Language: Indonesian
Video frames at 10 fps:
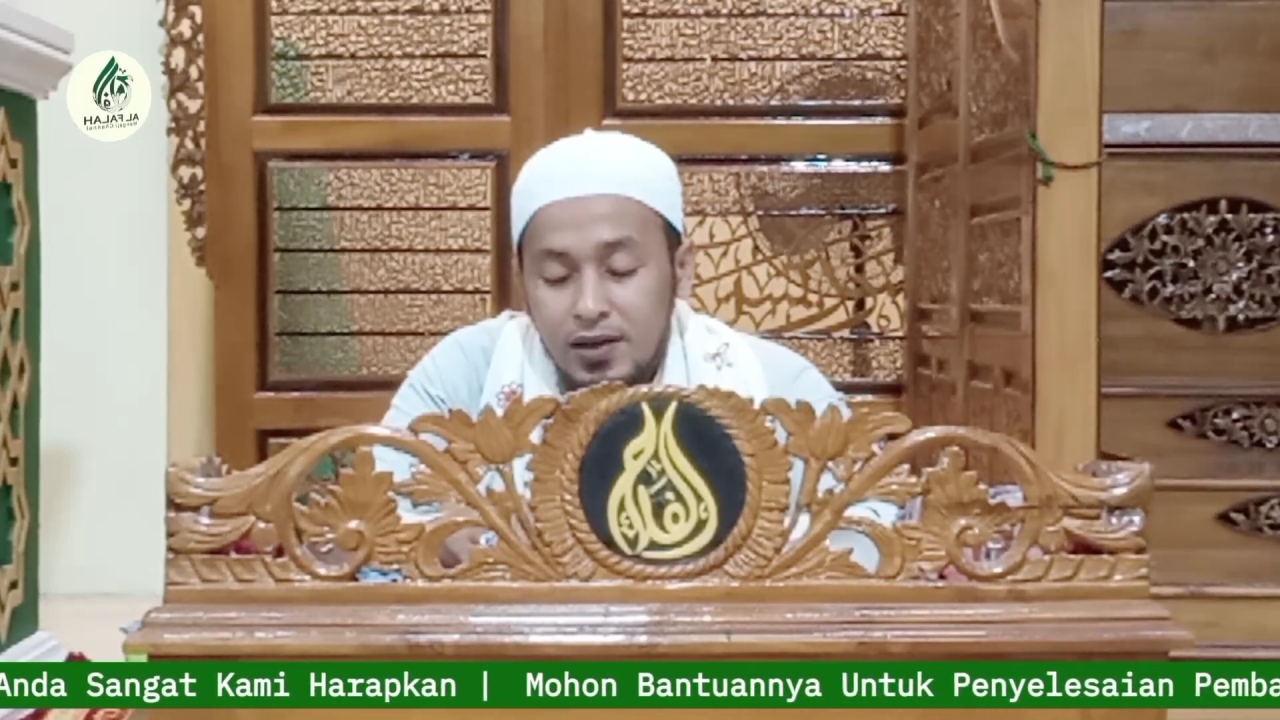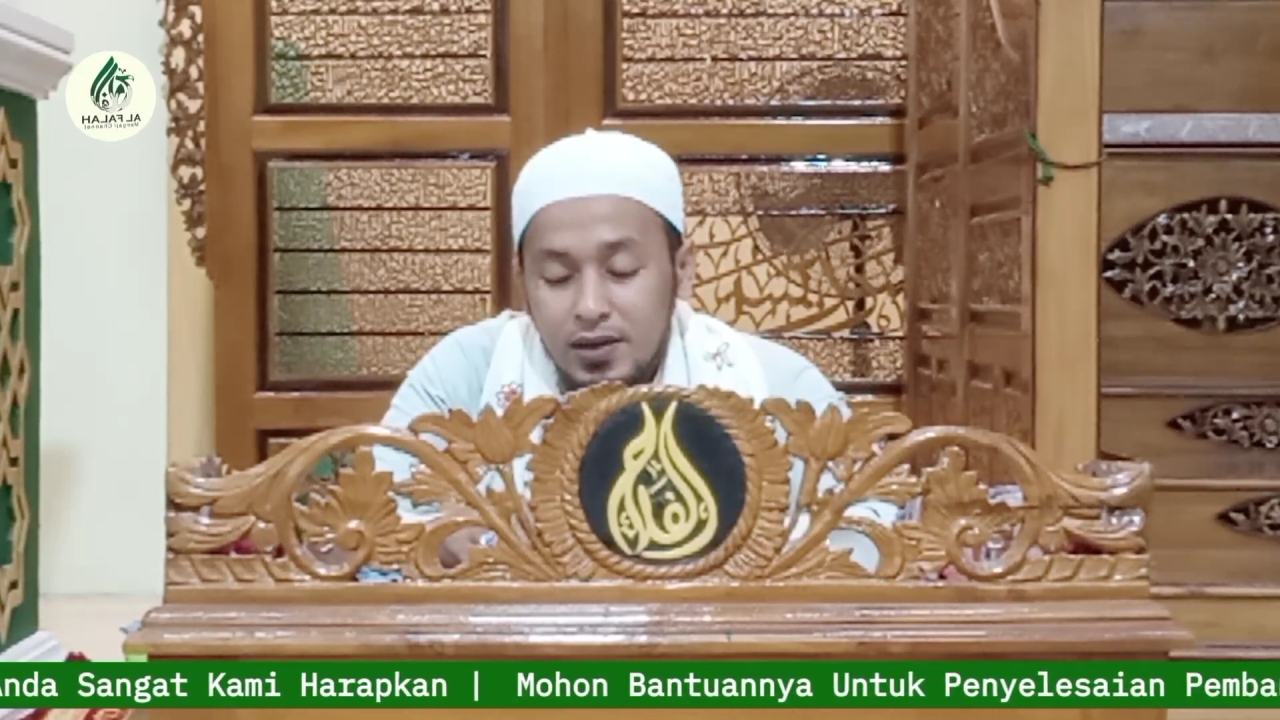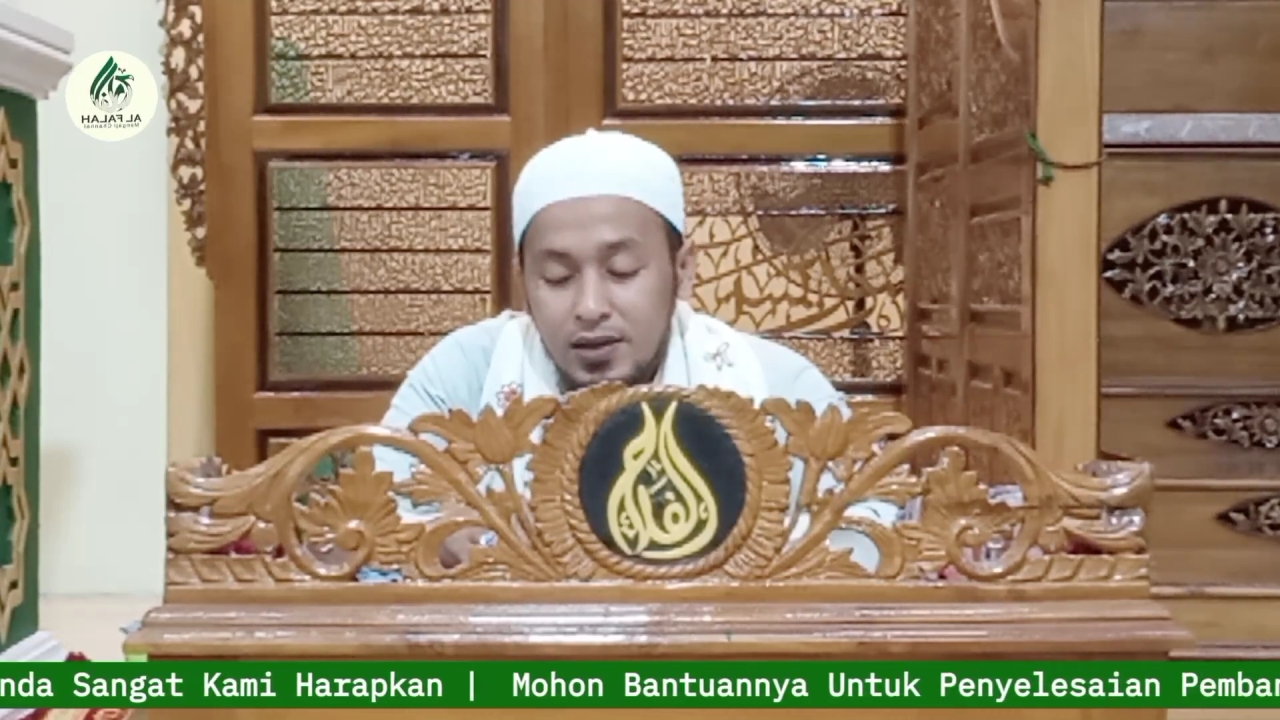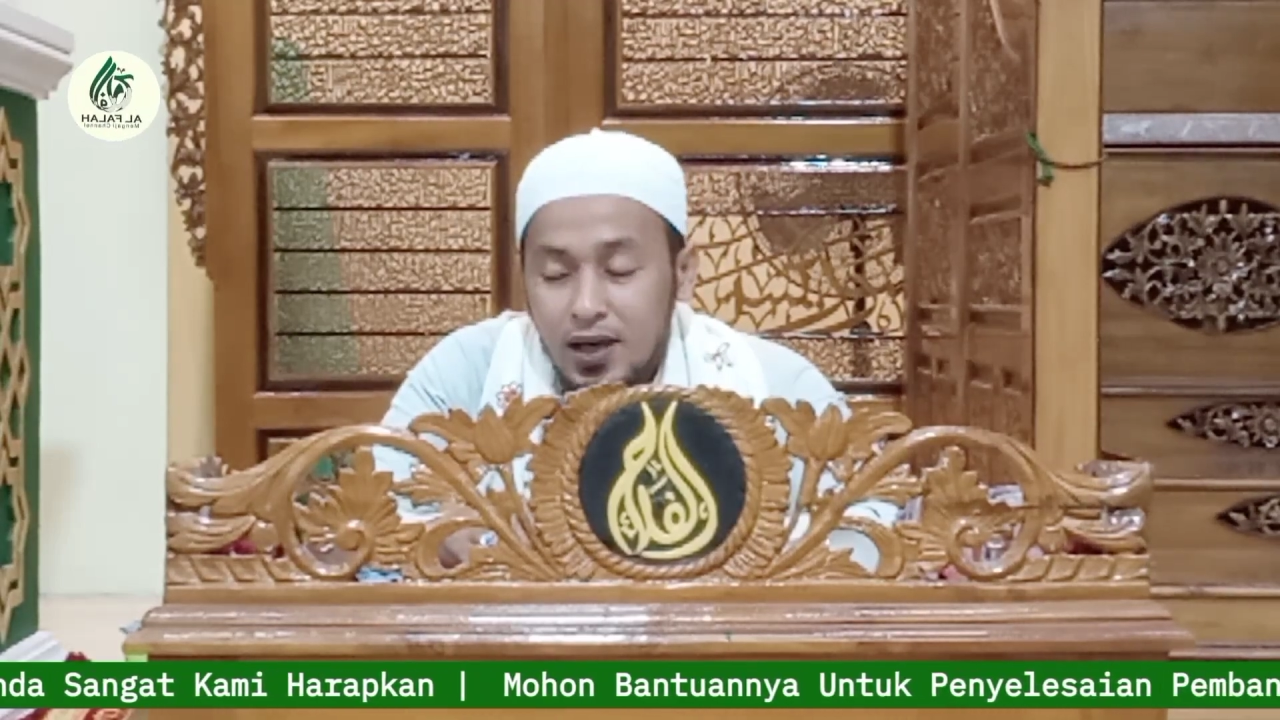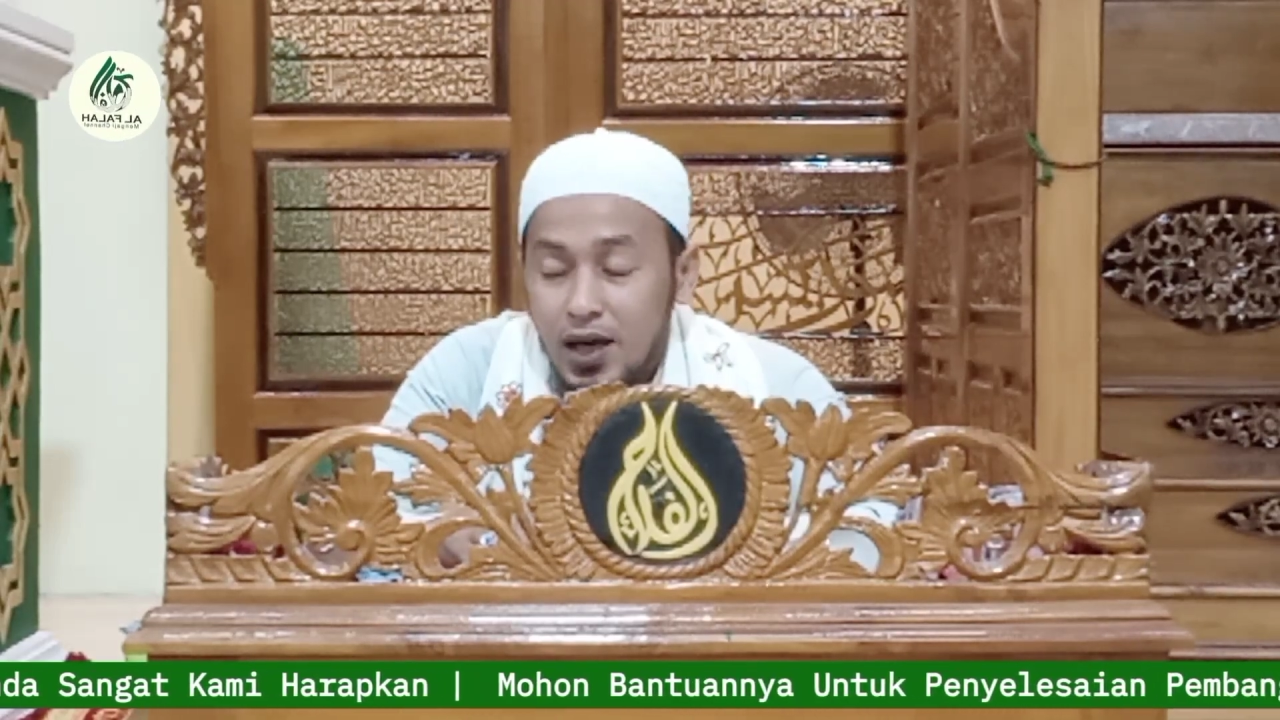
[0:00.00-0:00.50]

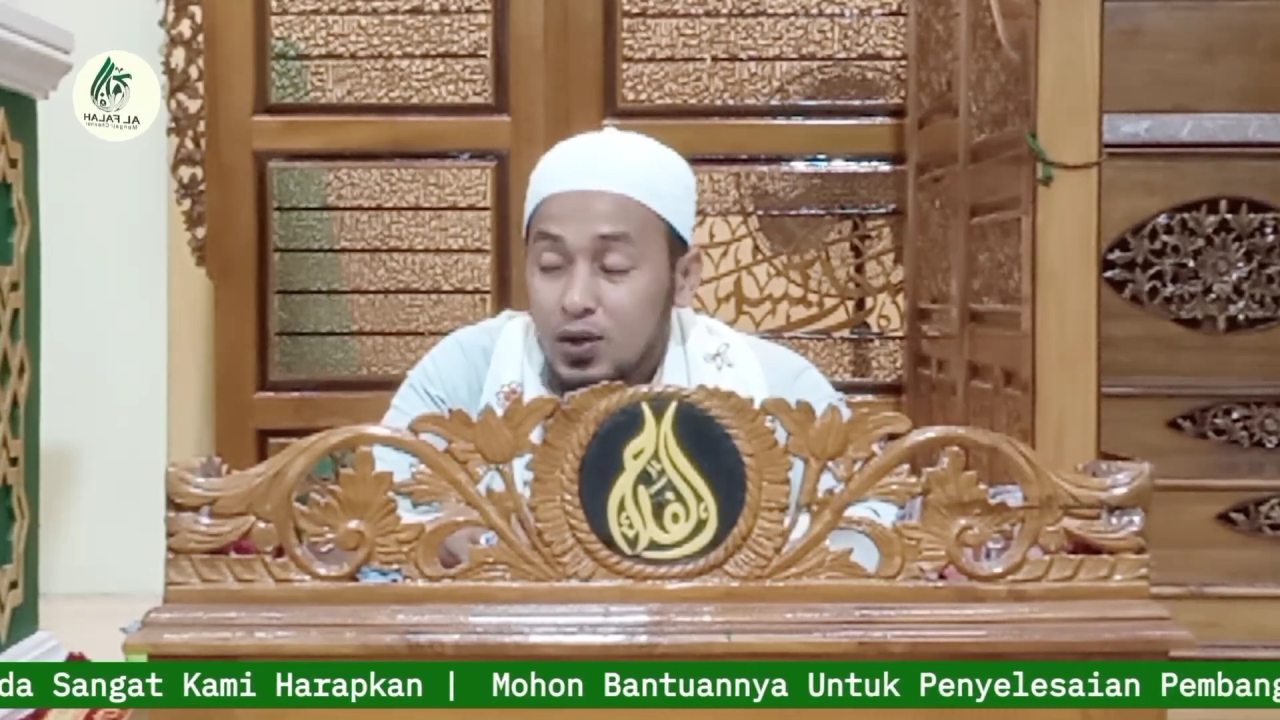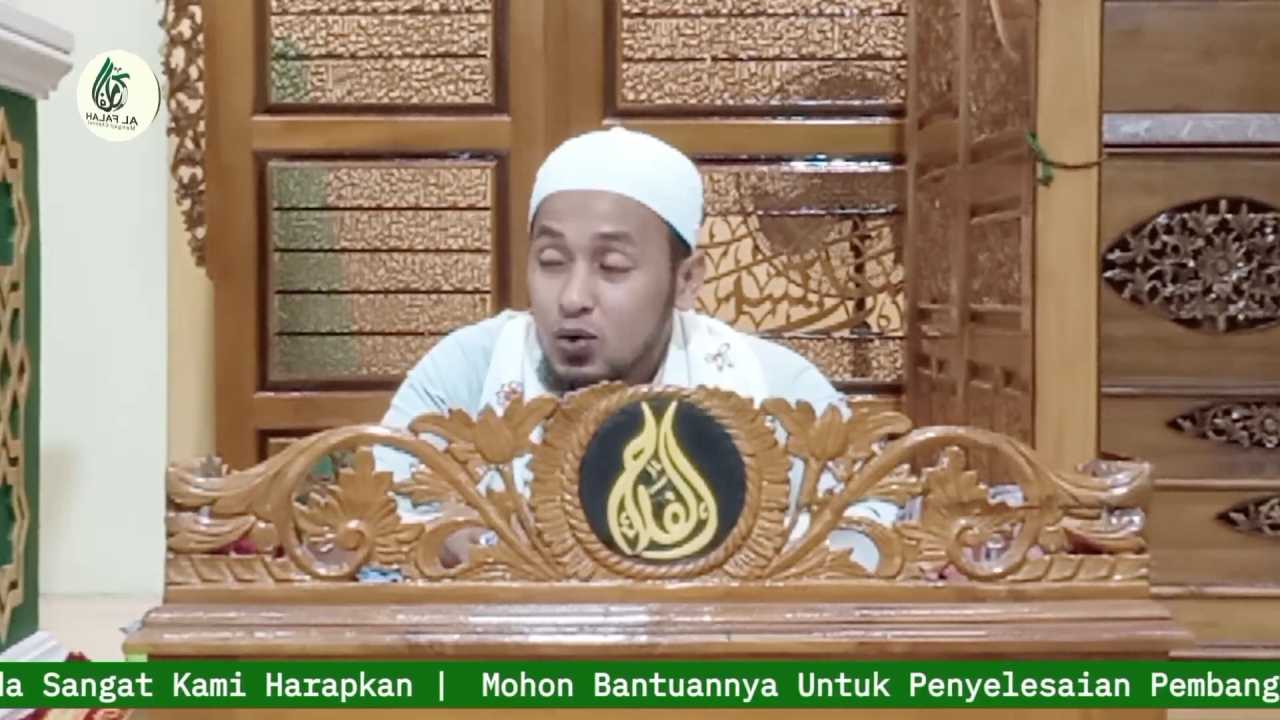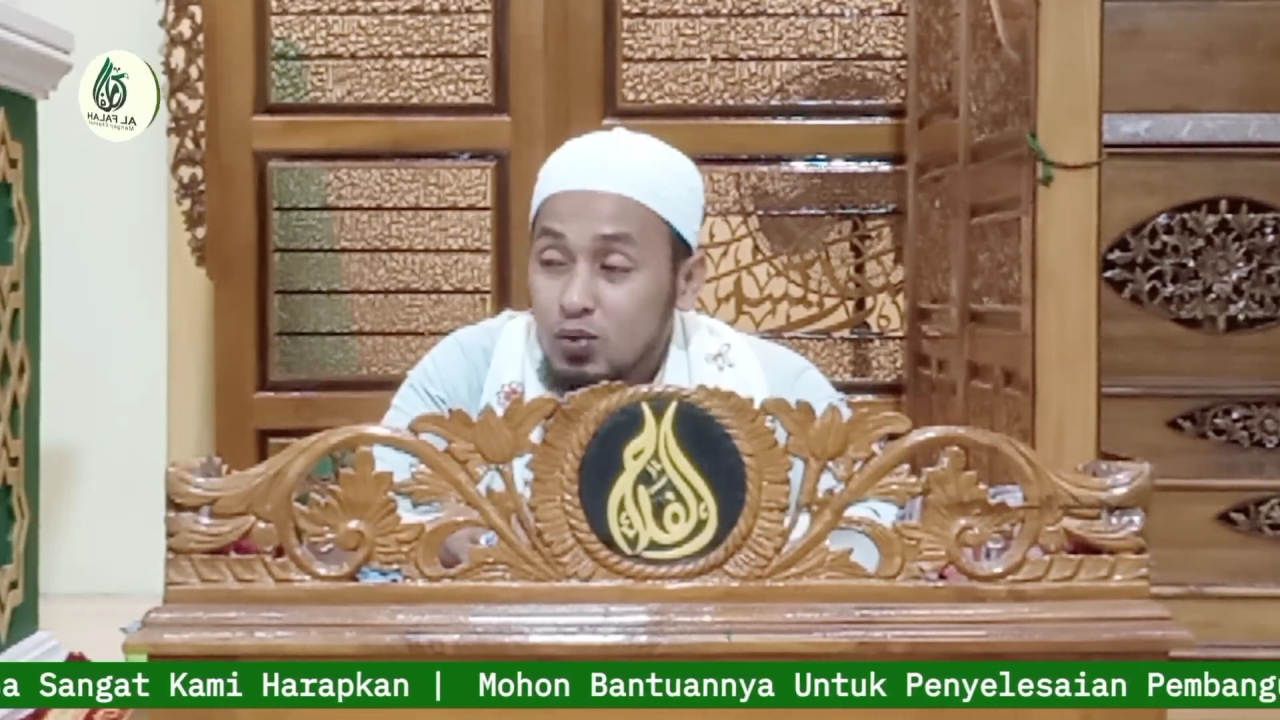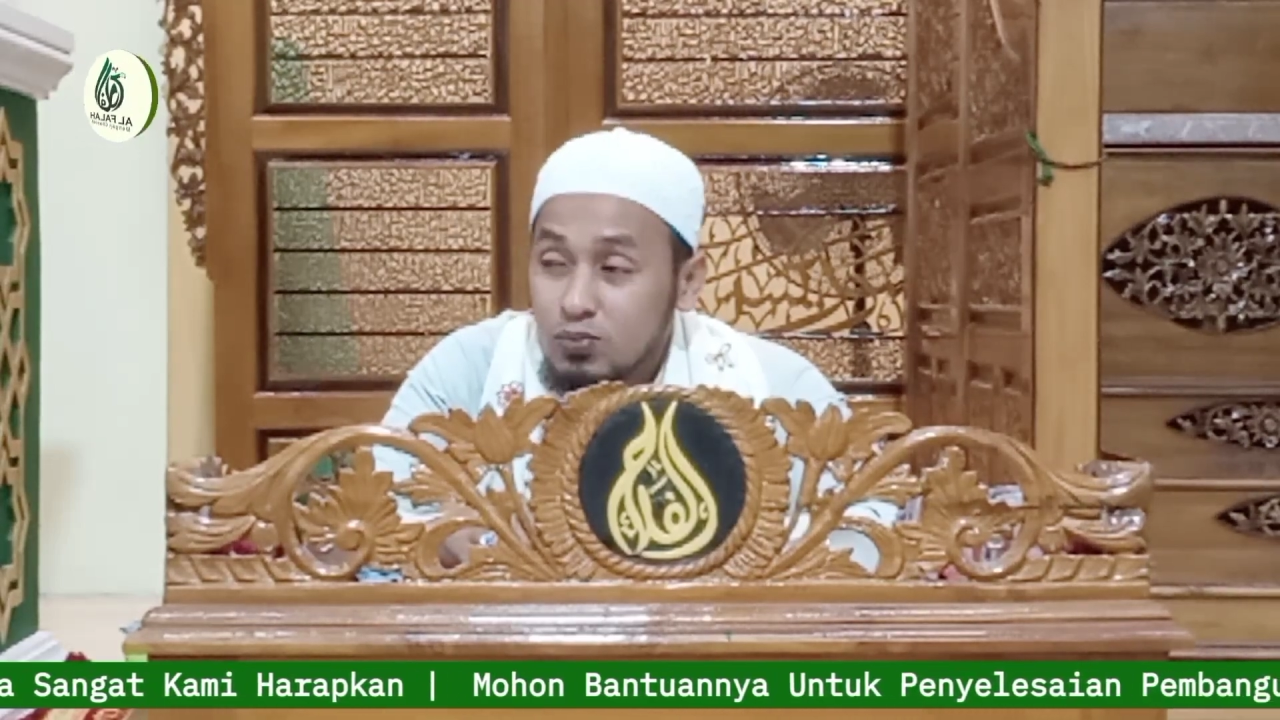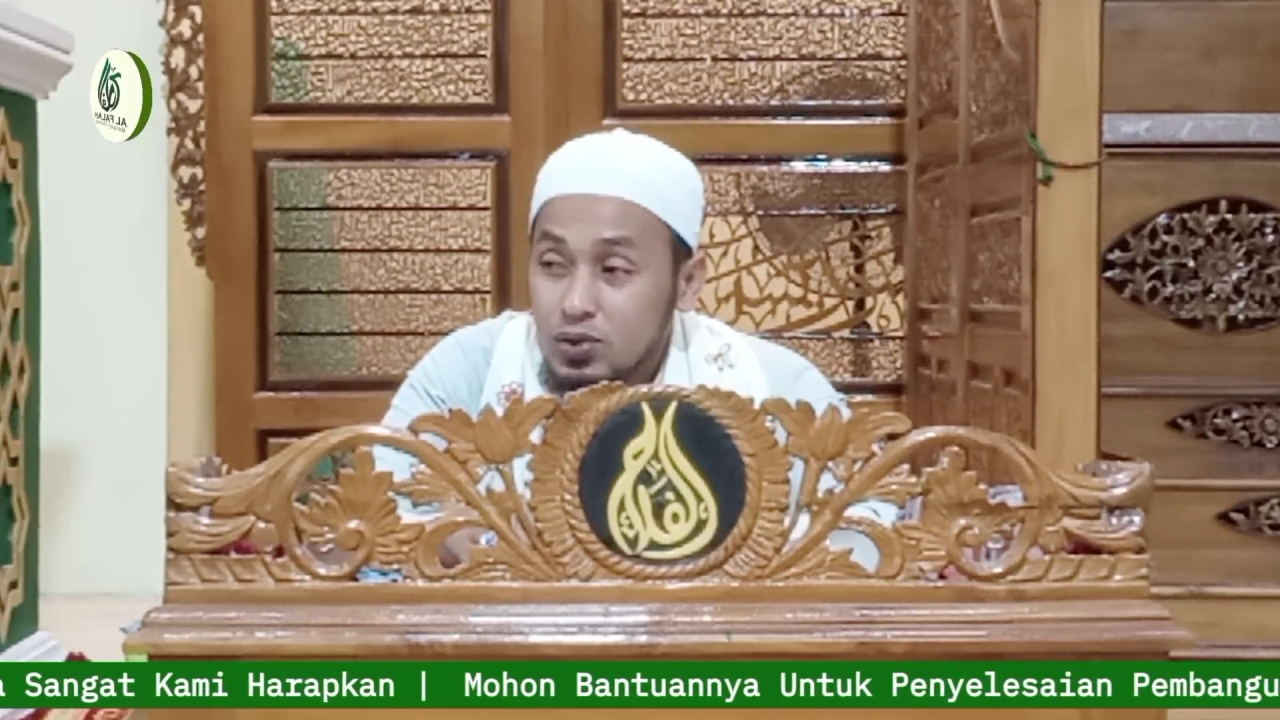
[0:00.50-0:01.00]
Ya kalau
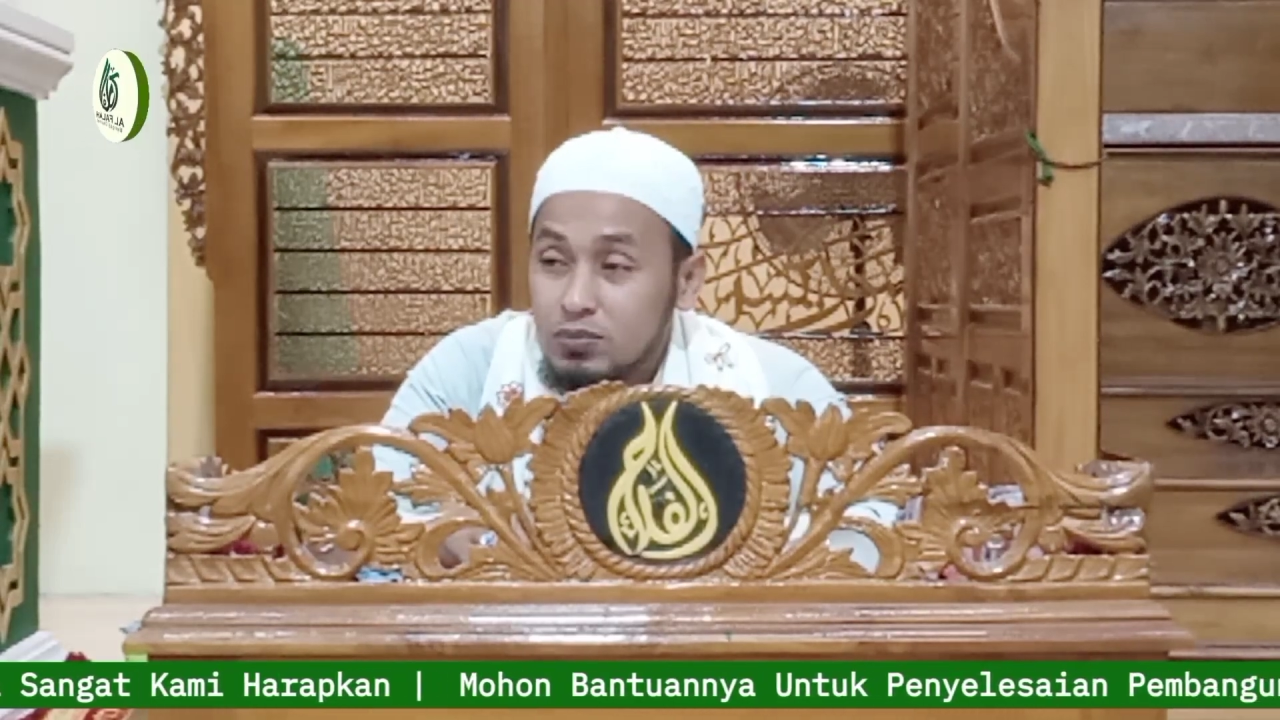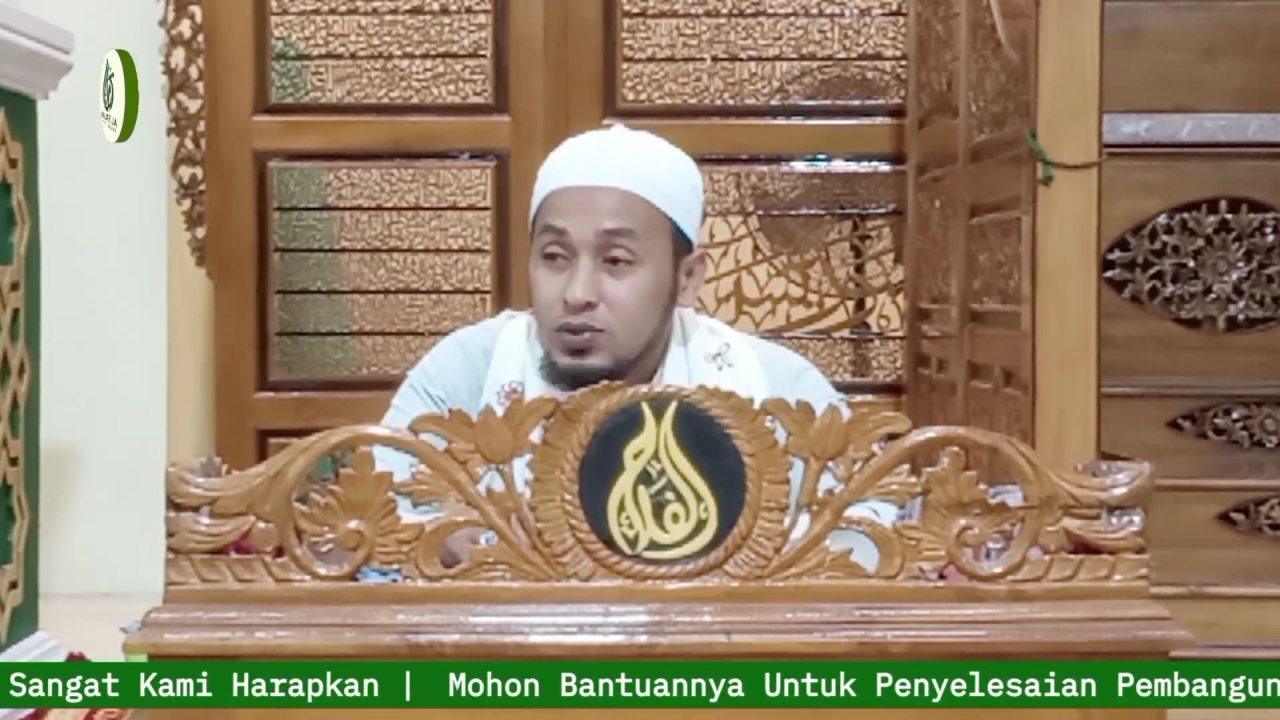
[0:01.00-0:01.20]
umur